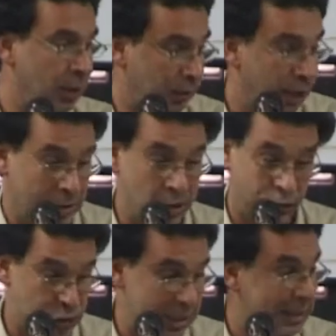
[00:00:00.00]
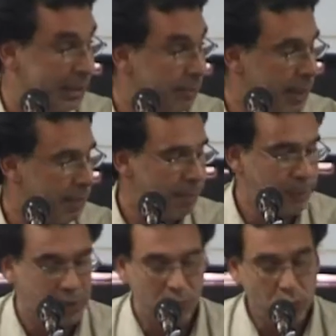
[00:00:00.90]
es de los 80 también,
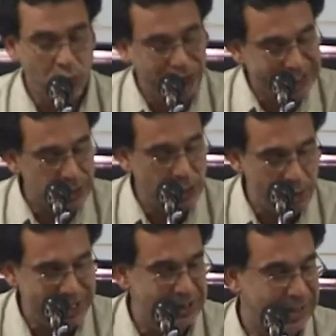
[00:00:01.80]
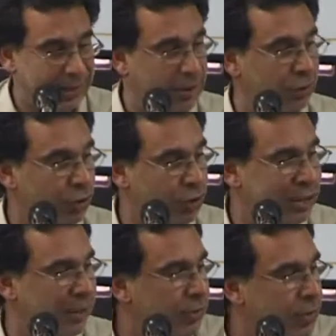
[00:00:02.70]
unos años 90 que son
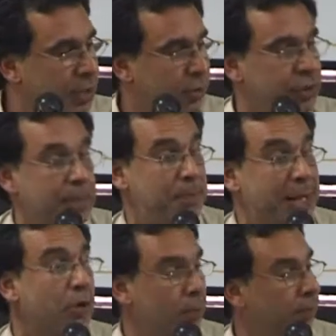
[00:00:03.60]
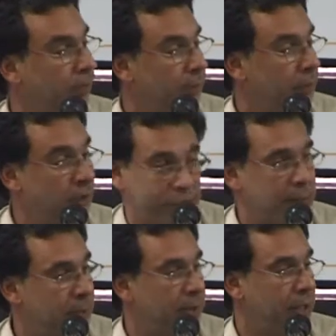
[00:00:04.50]
de crecimiento sin empleo y sin
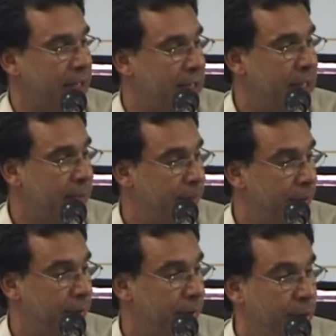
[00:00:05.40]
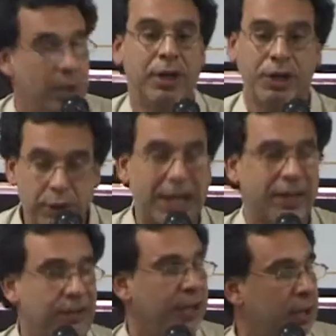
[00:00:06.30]
empleo de calidad y una
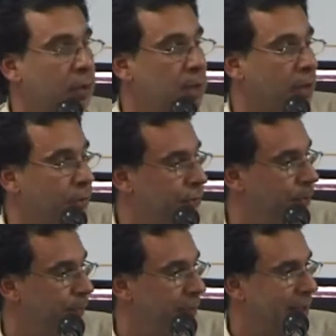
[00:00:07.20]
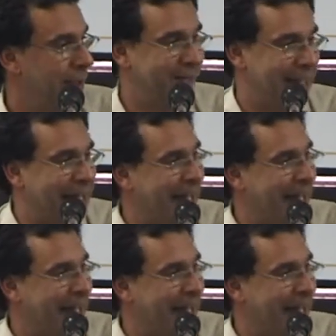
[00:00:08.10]
crisis del 2002. Es decir,